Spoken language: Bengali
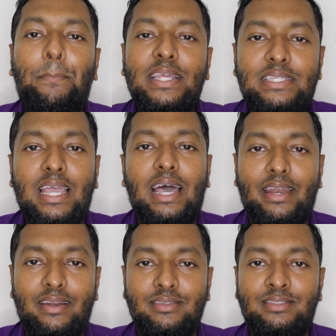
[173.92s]
বিচার
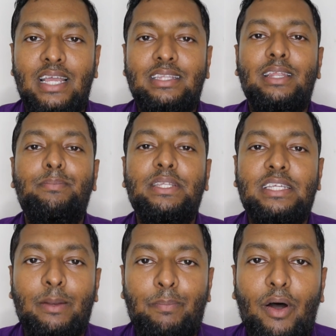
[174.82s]
যাদের
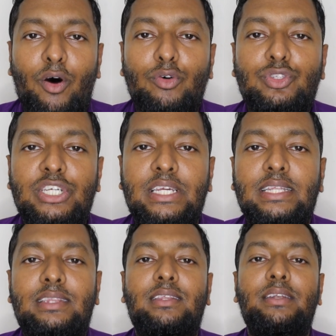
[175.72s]
বিচার পাওয়া
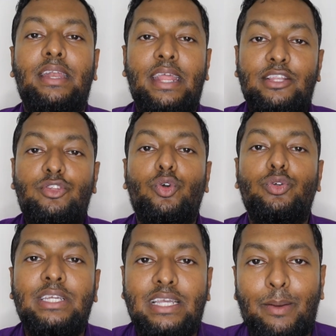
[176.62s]
উচিত ন্যায্য
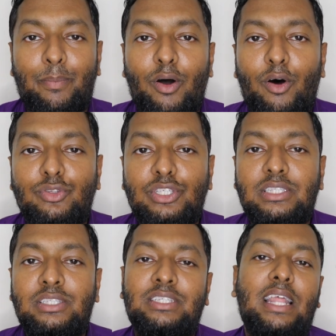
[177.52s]
অধিকার পাওয়া
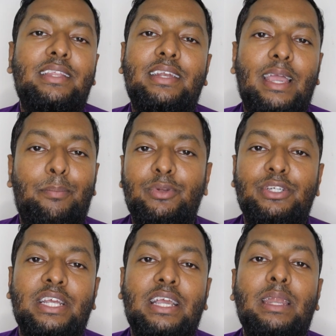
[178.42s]
উচিত তাদেরকে
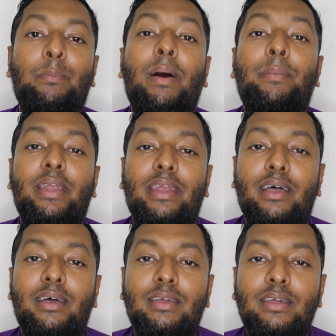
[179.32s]
আপনি সেখানে পাবেন
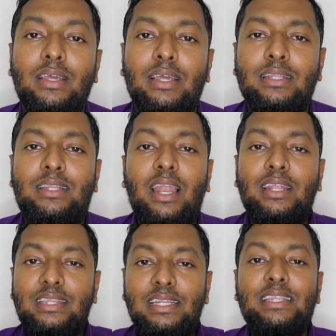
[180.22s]
না
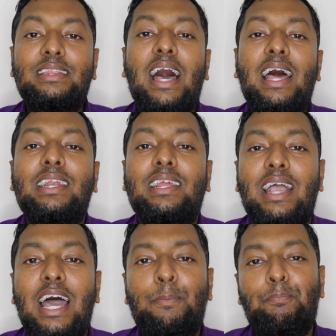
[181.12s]
তাহলে তিনি তার
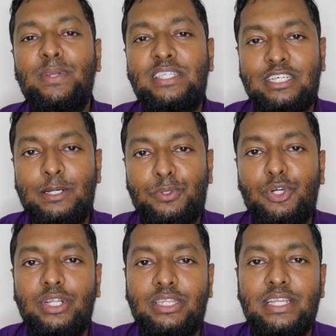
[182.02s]
কার
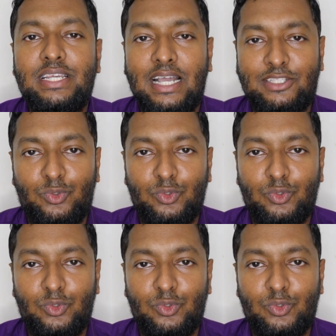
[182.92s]
প্রেসক্রিপশনে তিনি কাজ